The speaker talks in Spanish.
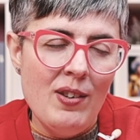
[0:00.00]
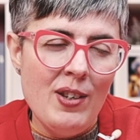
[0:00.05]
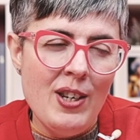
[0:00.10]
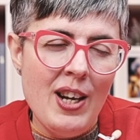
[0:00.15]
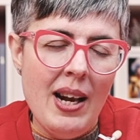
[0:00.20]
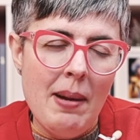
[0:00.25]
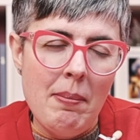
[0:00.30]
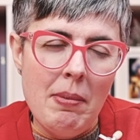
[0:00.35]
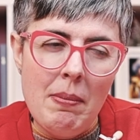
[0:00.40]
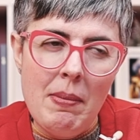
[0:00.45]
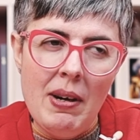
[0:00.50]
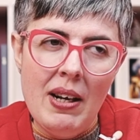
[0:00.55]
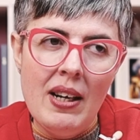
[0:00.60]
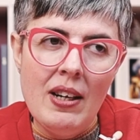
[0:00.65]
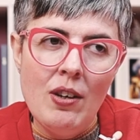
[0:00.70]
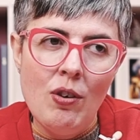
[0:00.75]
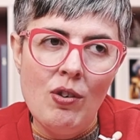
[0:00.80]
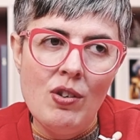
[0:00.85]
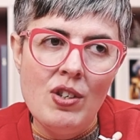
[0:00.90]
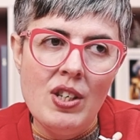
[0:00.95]
O sea, la primera
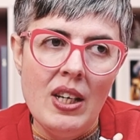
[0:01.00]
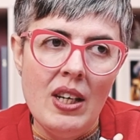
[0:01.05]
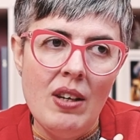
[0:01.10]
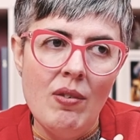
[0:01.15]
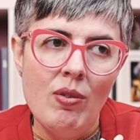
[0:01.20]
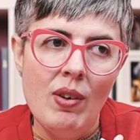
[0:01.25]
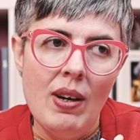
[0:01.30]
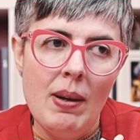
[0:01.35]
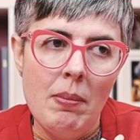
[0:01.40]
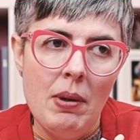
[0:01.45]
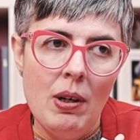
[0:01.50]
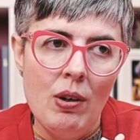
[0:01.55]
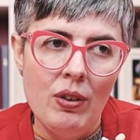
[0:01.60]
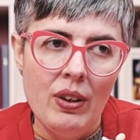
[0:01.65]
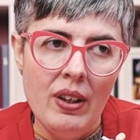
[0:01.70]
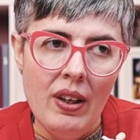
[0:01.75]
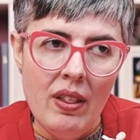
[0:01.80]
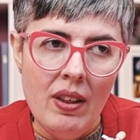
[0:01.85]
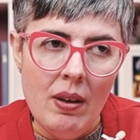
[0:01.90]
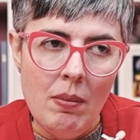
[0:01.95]
que yo conseguí fue la Pilot
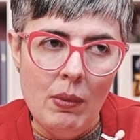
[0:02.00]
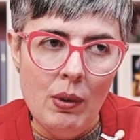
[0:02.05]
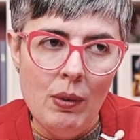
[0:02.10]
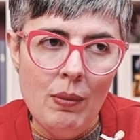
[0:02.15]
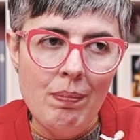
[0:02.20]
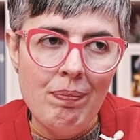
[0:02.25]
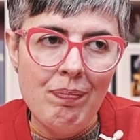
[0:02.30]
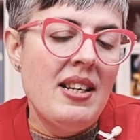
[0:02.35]
Décimo.